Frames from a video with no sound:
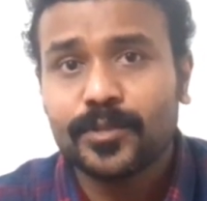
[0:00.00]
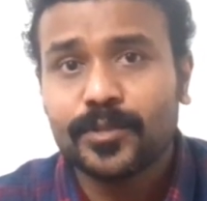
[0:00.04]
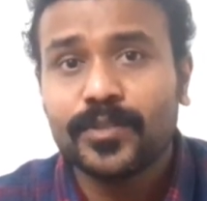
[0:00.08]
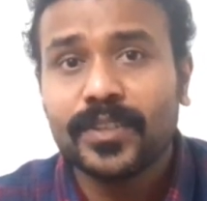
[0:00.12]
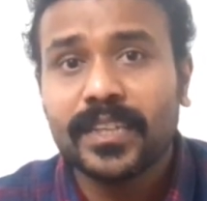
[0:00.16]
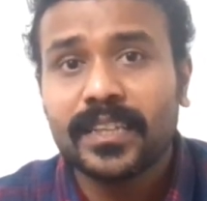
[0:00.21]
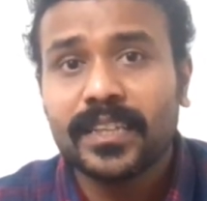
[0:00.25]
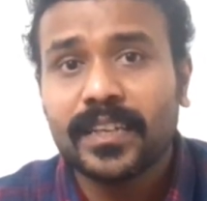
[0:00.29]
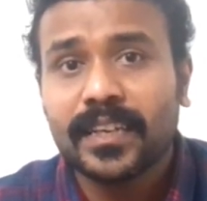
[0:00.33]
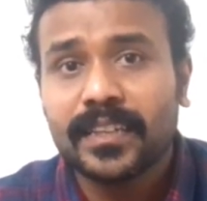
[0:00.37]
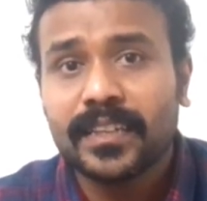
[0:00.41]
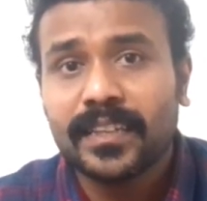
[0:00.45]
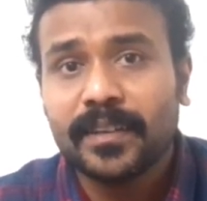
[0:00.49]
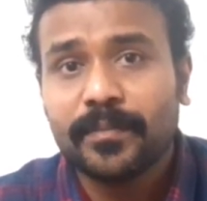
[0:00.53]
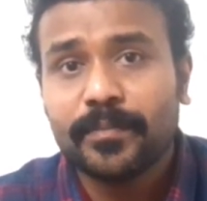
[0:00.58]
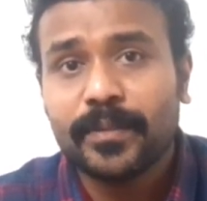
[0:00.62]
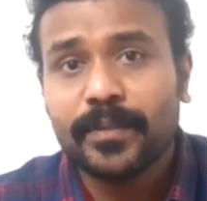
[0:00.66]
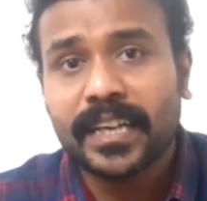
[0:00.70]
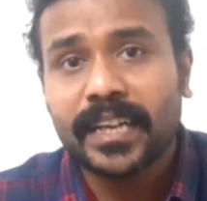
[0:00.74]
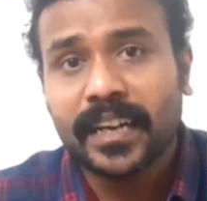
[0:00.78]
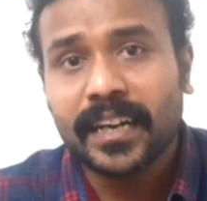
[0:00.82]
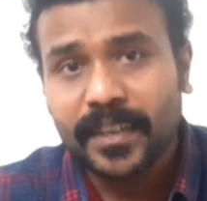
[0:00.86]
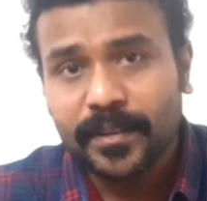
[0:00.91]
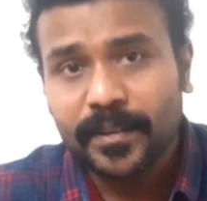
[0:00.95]
சுதீர் அதை
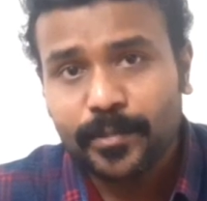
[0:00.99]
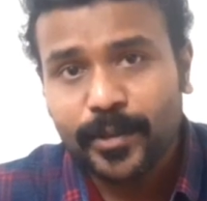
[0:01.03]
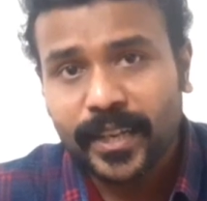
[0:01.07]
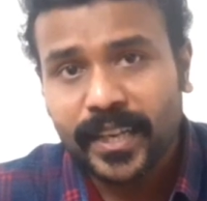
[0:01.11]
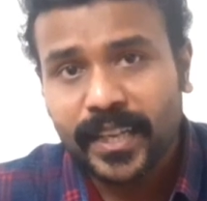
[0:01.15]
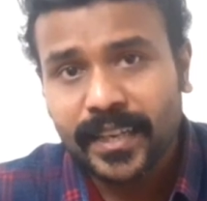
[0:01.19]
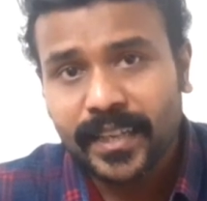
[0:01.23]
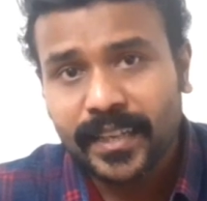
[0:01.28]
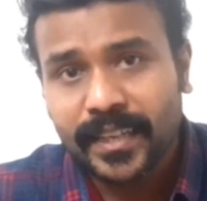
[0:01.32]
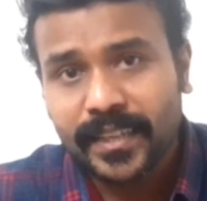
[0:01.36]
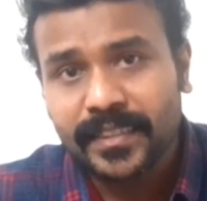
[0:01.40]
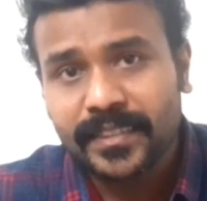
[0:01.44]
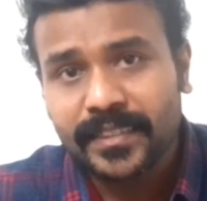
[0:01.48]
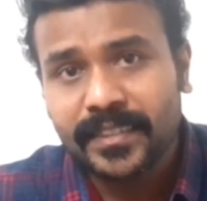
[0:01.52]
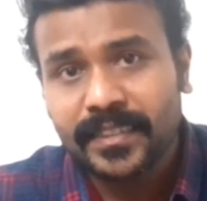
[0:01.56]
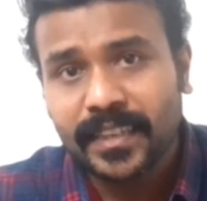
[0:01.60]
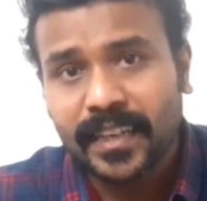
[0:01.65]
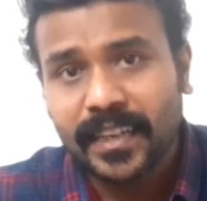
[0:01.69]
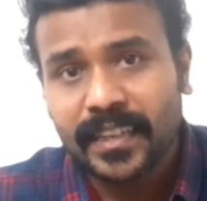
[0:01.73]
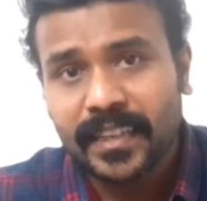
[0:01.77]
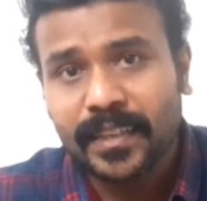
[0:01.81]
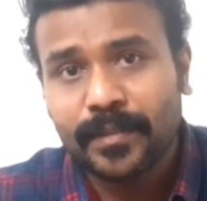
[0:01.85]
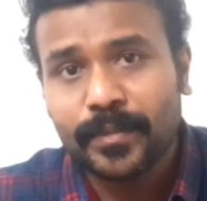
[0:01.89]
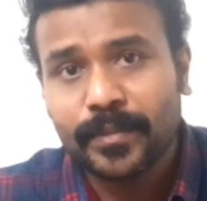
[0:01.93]
எப்படி கண்டுபிடிக்கிறாரு
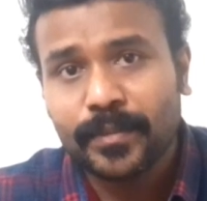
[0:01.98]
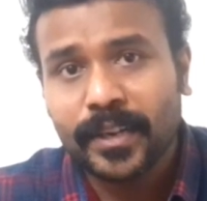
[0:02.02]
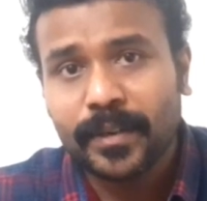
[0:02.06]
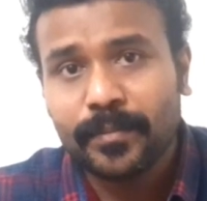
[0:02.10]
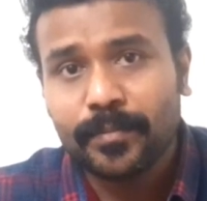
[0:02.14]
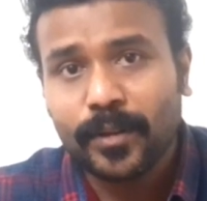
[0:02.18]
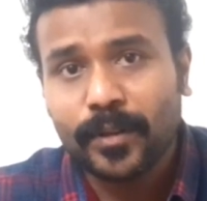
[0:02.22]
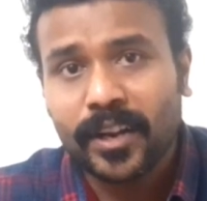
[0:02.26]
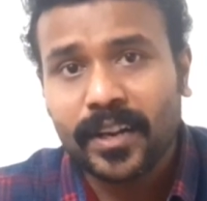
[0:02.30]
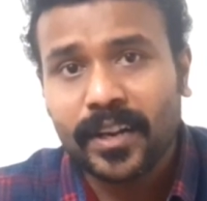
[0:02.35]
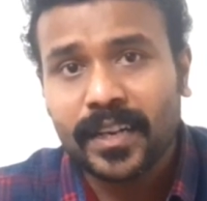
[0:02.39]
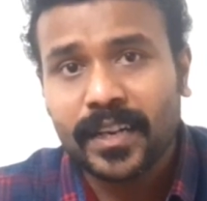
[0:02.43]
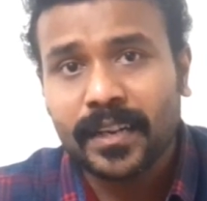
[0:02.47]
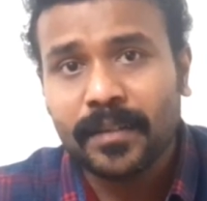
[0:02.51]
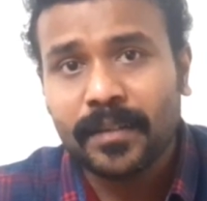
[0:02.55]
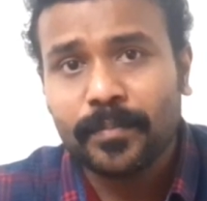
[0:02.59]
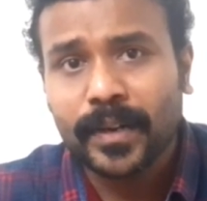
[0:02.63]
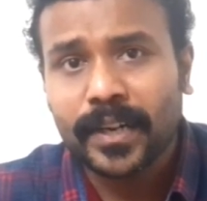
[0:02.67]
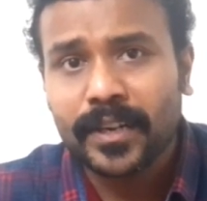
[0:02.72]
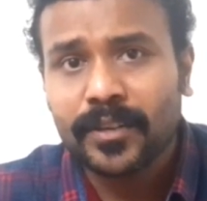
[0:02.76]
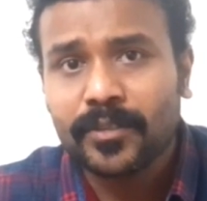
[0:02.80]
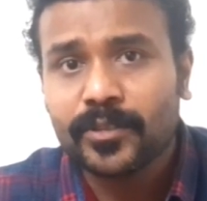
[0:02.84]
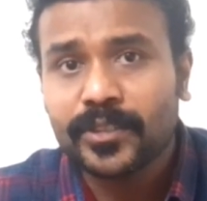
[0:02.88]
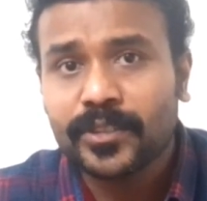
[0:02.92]
அந்த மாதிரி பிளாட்டில்
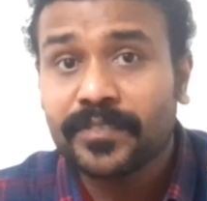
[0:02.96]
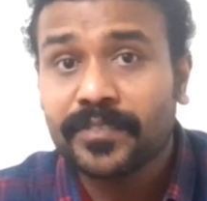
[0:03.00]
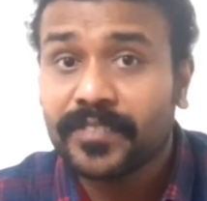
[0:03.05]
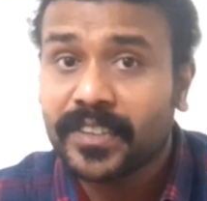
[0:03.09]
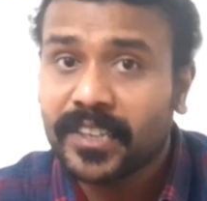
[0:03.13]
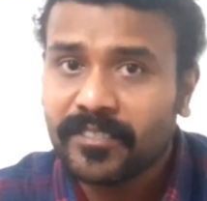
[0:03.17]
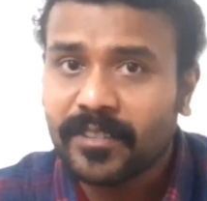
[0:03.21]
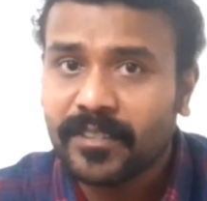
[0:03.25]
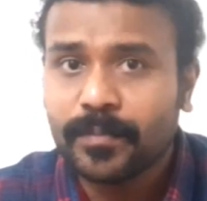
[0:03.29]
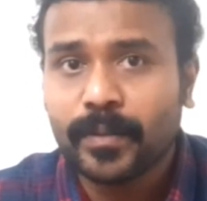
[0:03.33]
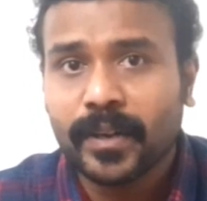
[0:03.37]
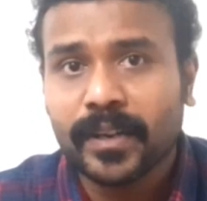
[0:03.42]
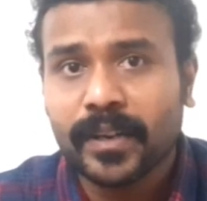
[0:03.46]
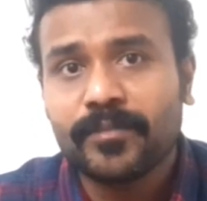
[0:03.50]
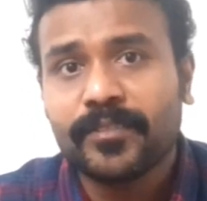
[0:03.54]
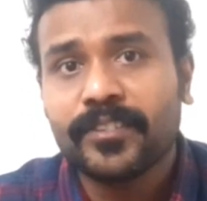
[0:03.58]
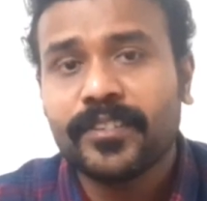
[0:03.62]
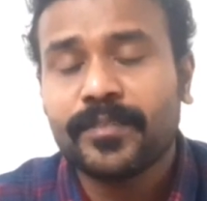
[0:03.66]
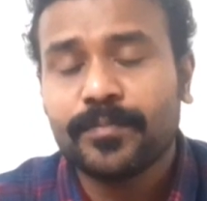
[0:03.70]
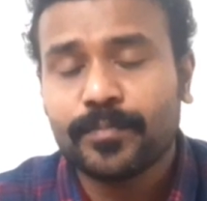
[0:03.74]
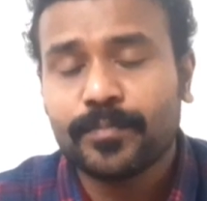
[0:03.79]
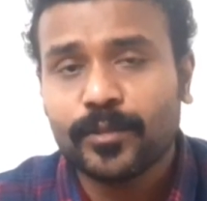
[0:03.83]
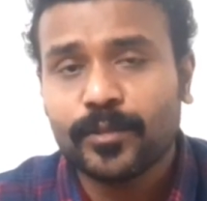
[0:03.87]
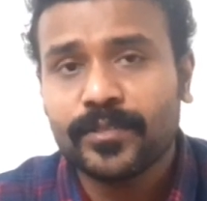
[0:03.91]
படம் கொஞ்சம்
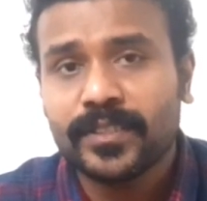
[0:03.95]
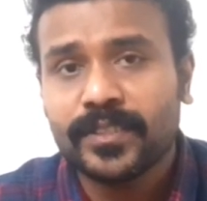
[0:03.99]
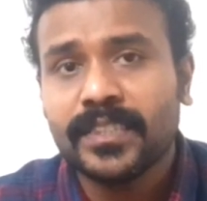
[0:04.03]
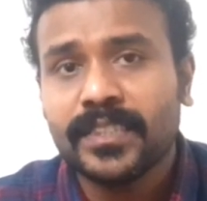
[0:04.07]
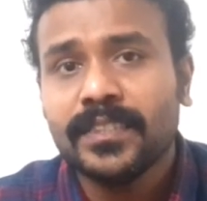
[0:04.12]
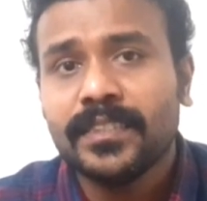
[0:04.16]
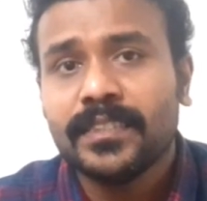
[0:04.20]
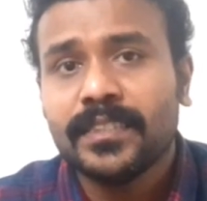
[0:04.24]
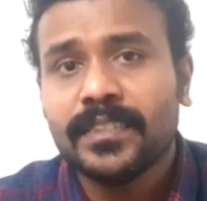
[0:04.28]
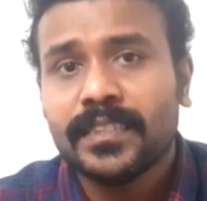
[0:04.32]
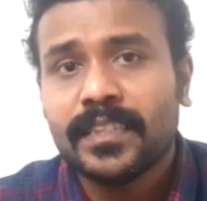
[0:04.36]
விறுவிறுப்பாகவே போகுது